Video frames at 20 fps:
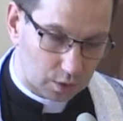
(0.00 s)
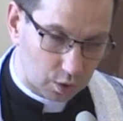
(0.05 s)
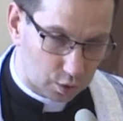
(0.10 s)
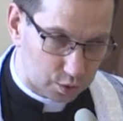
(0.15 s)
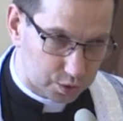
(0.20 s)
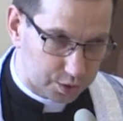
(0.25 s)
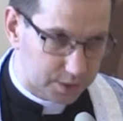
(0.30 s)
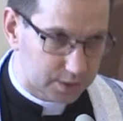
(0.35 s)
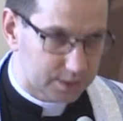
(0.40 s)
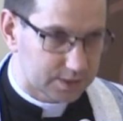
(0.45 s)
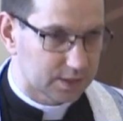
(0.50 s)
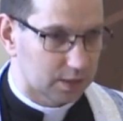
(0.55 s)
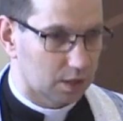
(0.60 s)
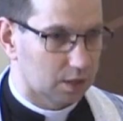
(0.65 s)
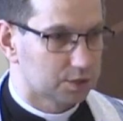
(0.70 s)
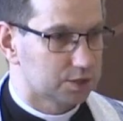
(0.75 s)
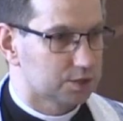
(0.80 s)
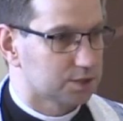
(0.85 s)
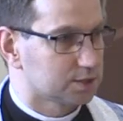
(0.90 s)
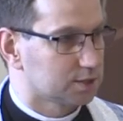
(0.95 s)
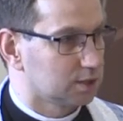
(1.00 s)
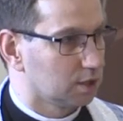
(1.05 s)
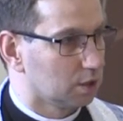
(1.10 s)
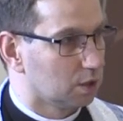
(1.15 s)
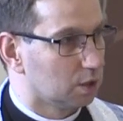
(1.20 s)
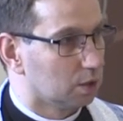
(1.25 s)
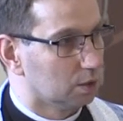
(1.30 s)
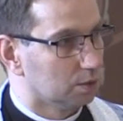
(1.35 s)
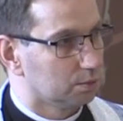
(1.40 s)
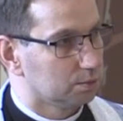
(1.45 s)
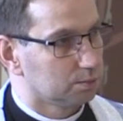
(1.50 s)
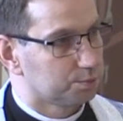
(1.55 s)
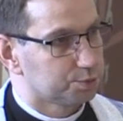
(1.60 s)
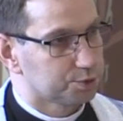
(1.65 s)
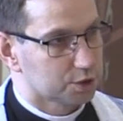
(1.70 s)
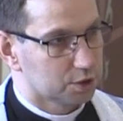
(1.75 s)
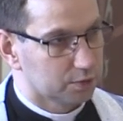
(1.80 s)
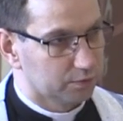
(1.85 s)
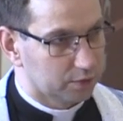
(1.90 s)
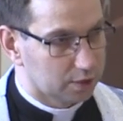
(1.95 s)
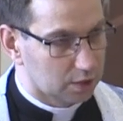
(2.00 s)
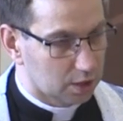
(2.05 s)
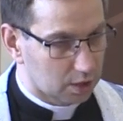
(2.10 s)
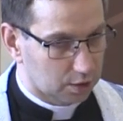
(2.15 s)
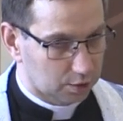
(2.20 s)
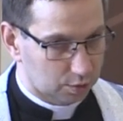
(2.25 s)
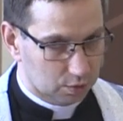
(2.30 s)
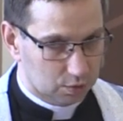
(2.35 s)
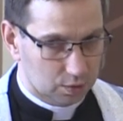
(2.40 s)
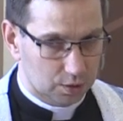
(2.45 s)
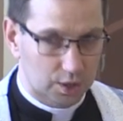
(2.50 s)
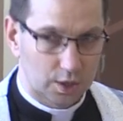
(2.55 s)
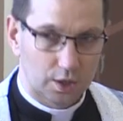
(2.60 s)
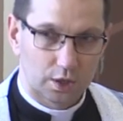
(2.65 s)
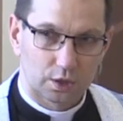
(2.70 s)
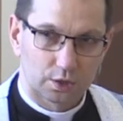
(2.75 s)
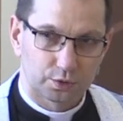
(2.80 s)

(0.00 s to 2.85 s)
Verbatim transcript: korzystać z tego przywileju,